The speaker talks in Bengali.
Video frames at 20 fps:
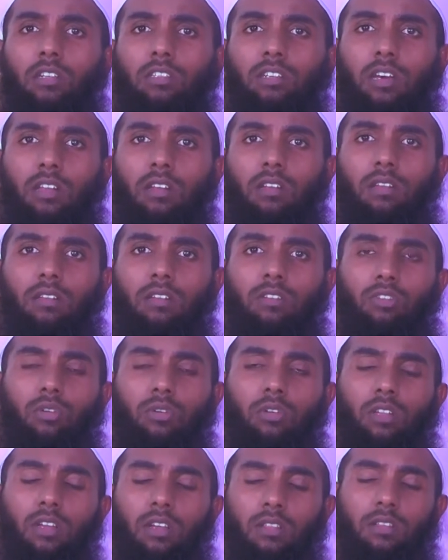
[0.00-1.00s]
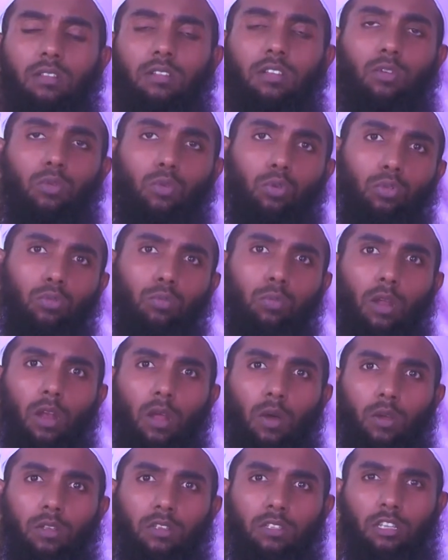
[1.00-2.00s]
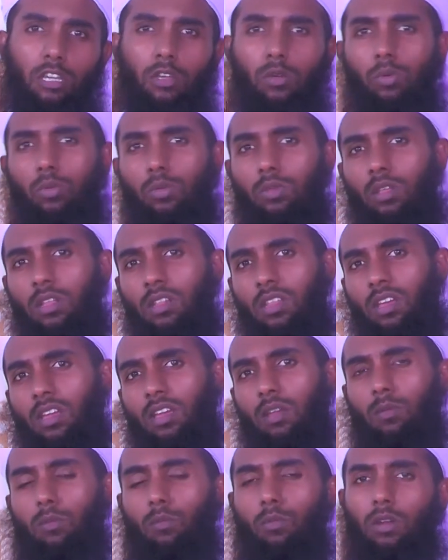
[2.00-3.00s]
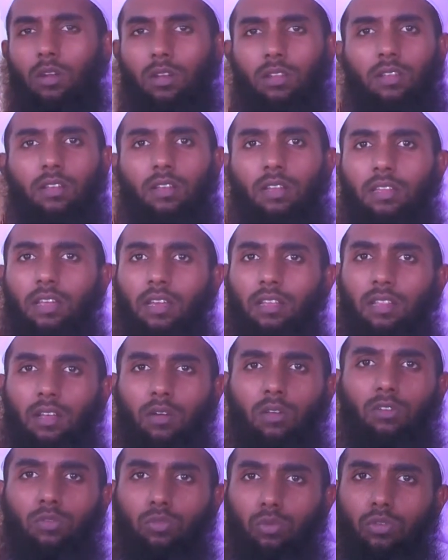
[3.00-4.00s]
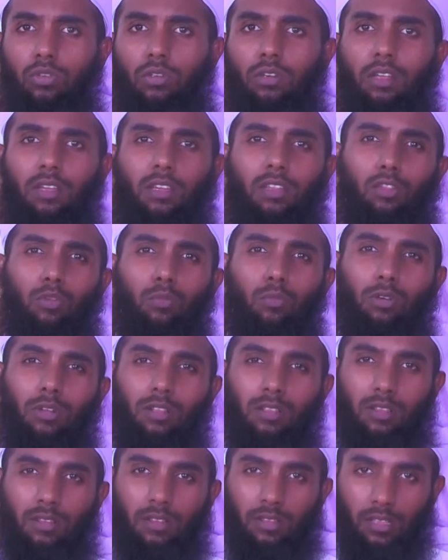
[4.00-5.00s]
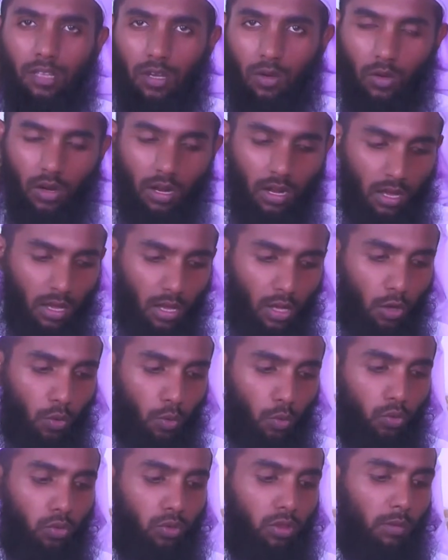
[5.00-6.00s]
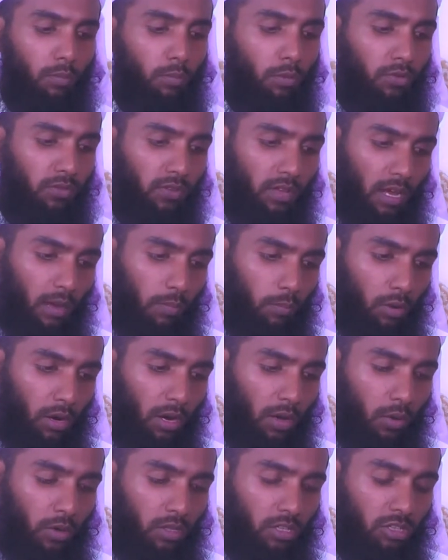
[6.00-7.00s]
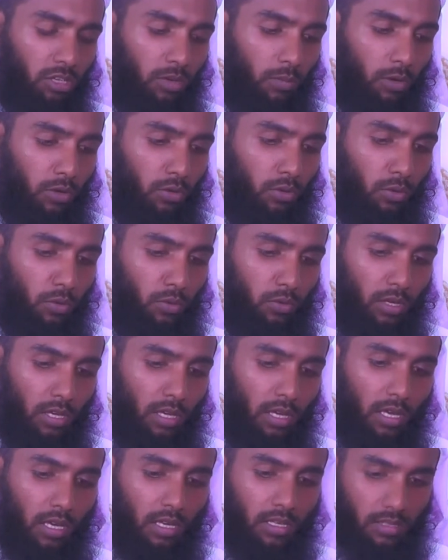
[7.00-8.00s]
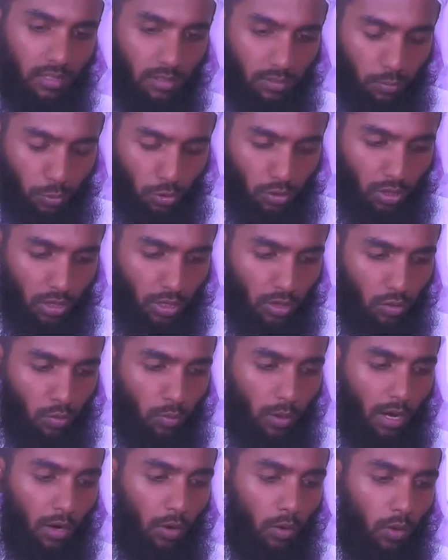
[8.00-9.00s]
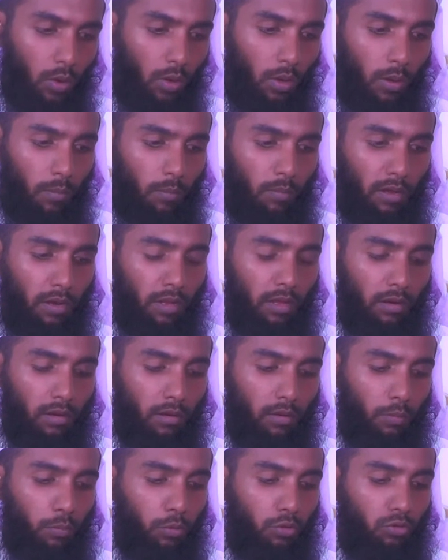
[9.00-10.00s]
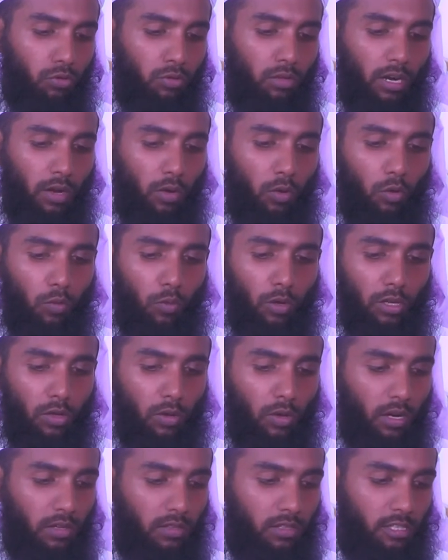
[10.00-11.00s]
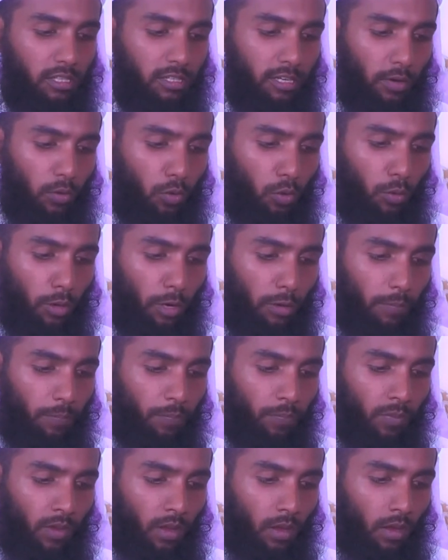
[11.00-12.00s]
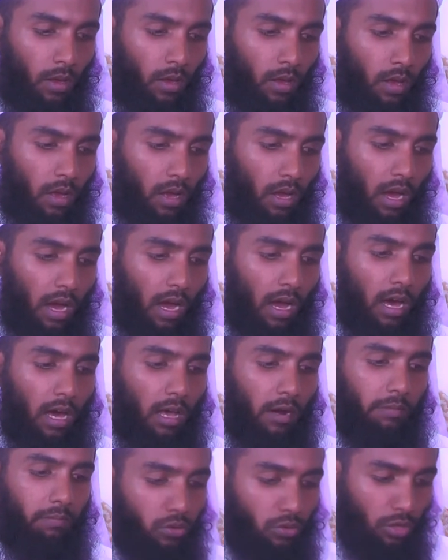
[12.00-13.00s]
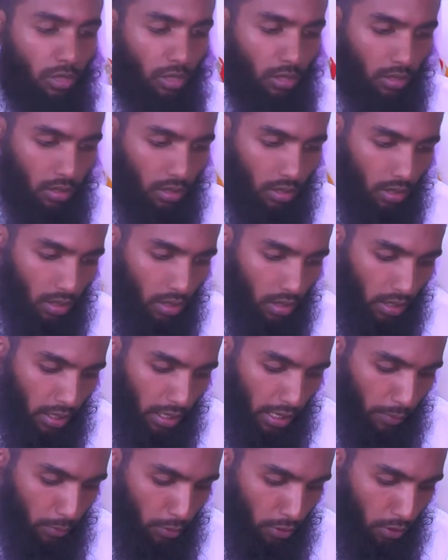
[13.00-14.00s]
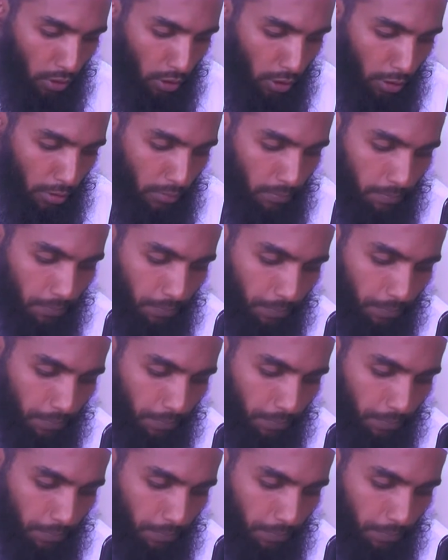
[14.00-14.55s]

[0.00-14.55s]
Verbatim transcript: শারীরিক শরিয়াতে যে খুদ বলা হয়েছে সেই খুদ না থাকে এবং মোটা তাজা না থাকে তাহলে দোষ নেই কিন্তু মোটা তাজা দিয়ে করা উত্তম মোস্তাহাব বলা হয়েছে সমর্থ অনুযায়ী প্রত্যেকে একটু ভালো মানের পশু দ্বারা কোরবানি করার চেষ্টা করবেন আর যদি এমন হয়